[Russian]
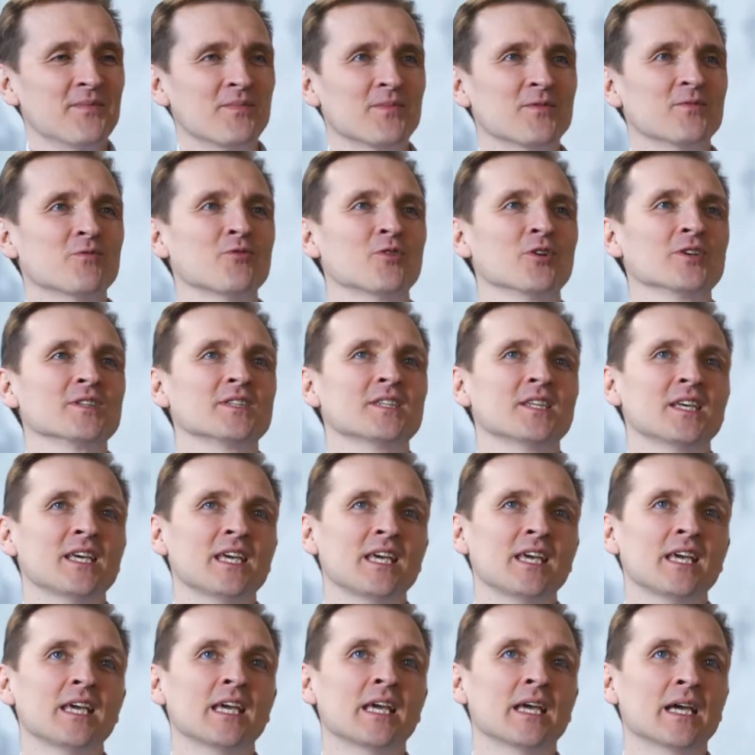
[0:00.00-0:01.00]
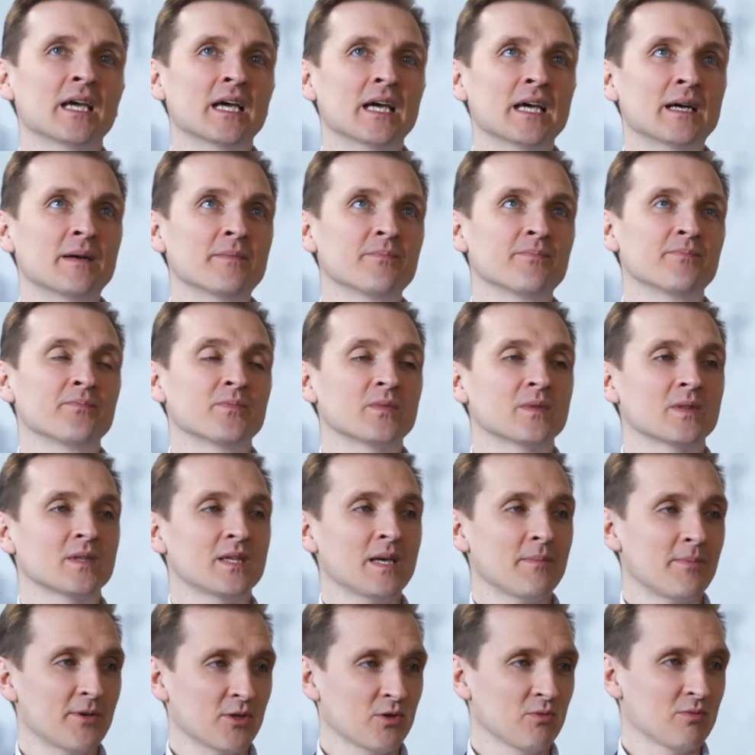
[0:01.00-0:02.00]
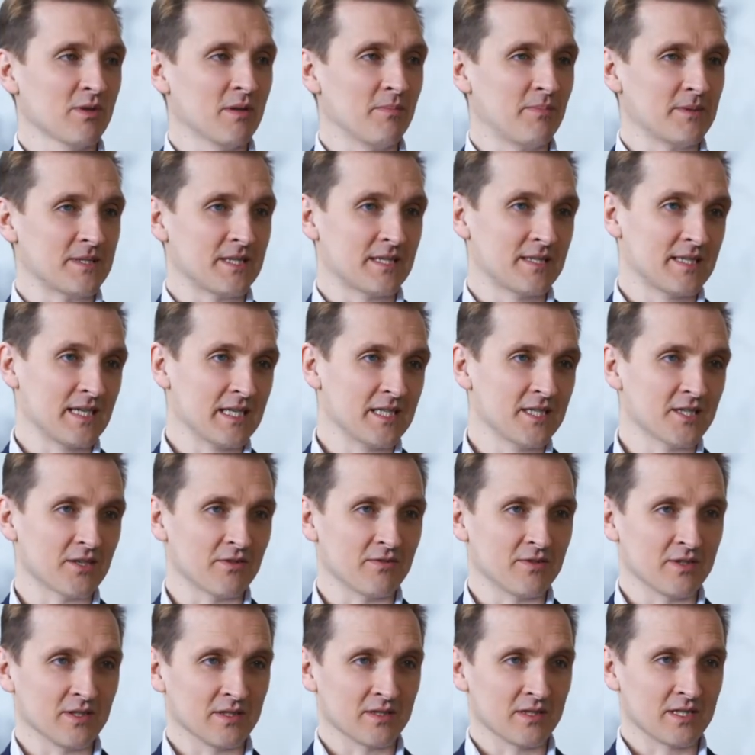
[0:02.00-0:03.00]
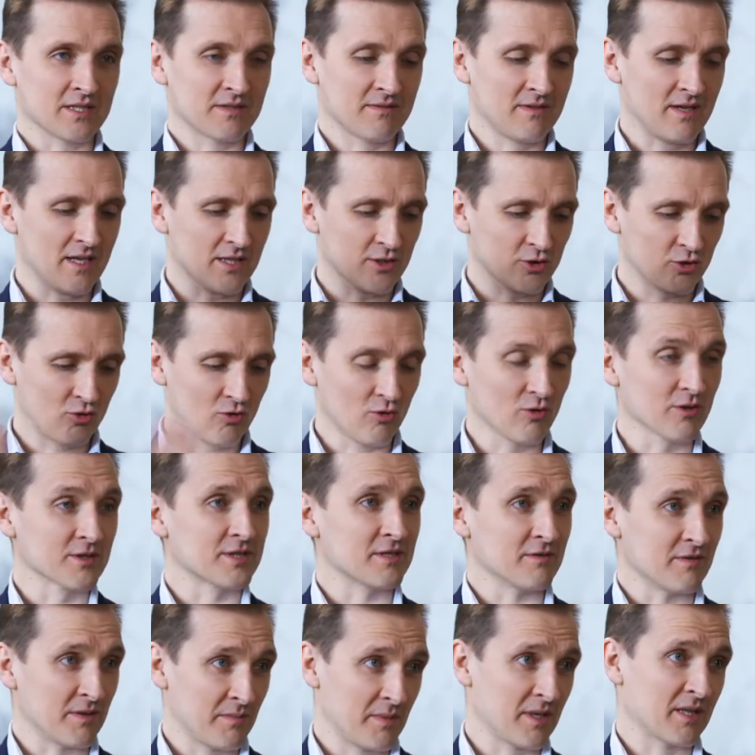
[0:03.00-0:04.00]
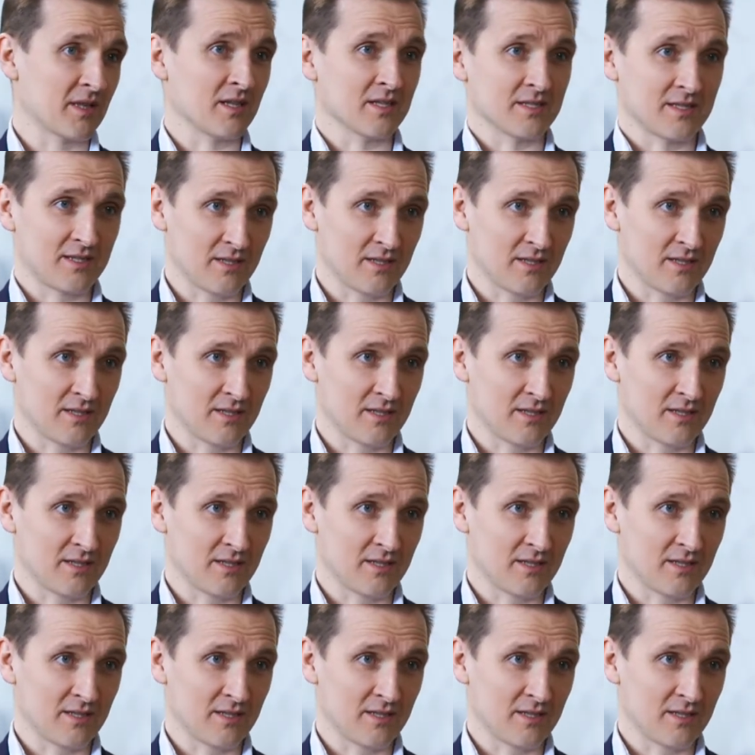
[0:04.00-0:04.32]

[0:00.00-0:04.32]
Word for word: Вот. И э, я придумал позиционирование, назвал школу современной